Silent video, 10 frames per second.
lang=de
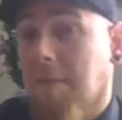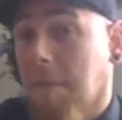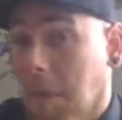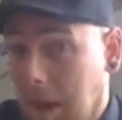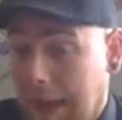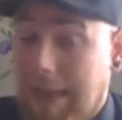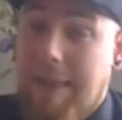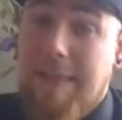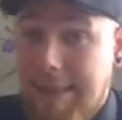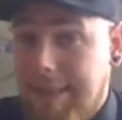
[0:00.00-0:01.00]

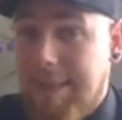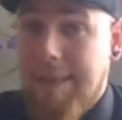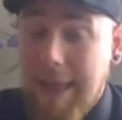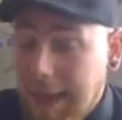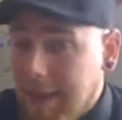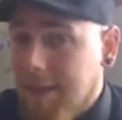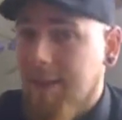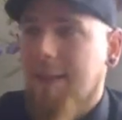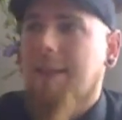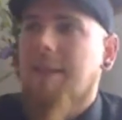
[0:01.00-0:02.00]
Vorlage das
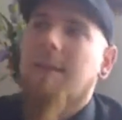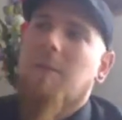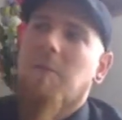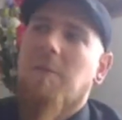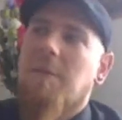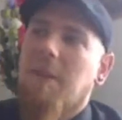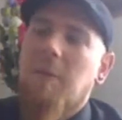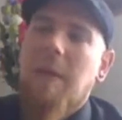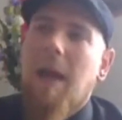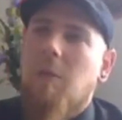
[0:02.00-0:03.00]
gedacht und
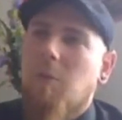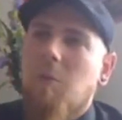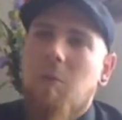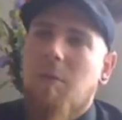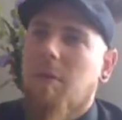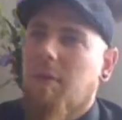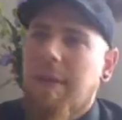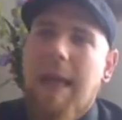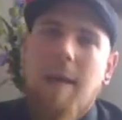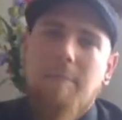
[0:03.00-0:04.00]
Deodato,
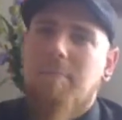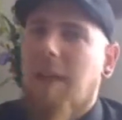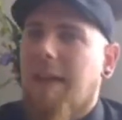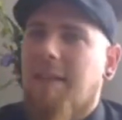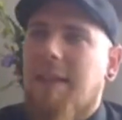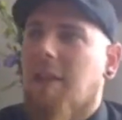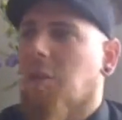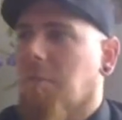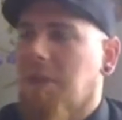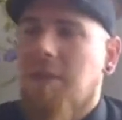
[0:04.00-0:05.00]
äh, ja, der hat das halt
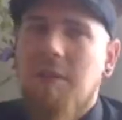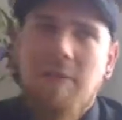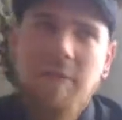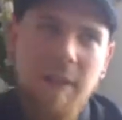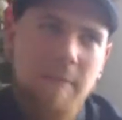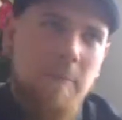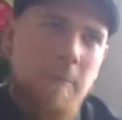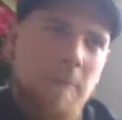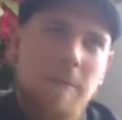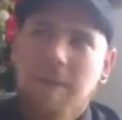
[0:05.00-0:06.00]
so ein bisschen gefilmt
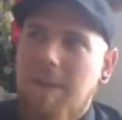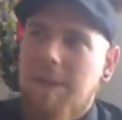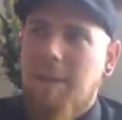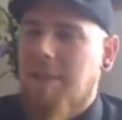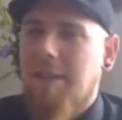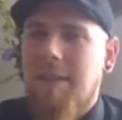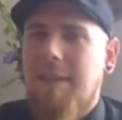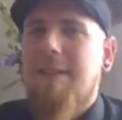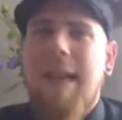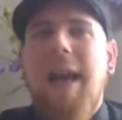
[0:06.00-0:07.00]
und ist dann ein
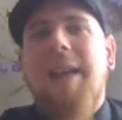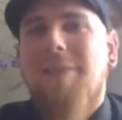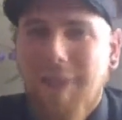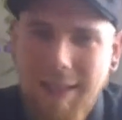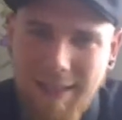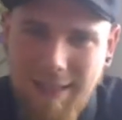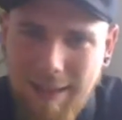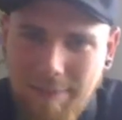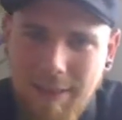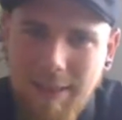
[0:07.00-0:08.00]
bisschen in seine eigene Falle
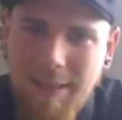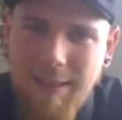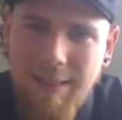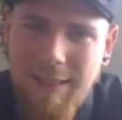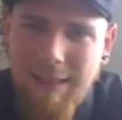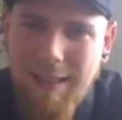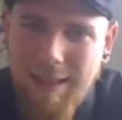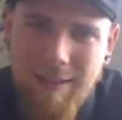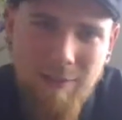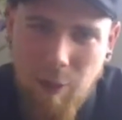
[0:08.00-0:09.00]
getappt.
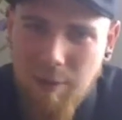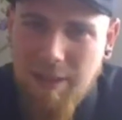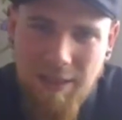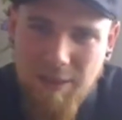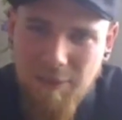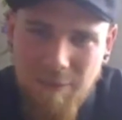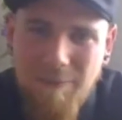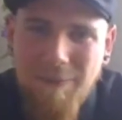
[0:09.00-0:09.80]
Äh, Komme ich gleich zu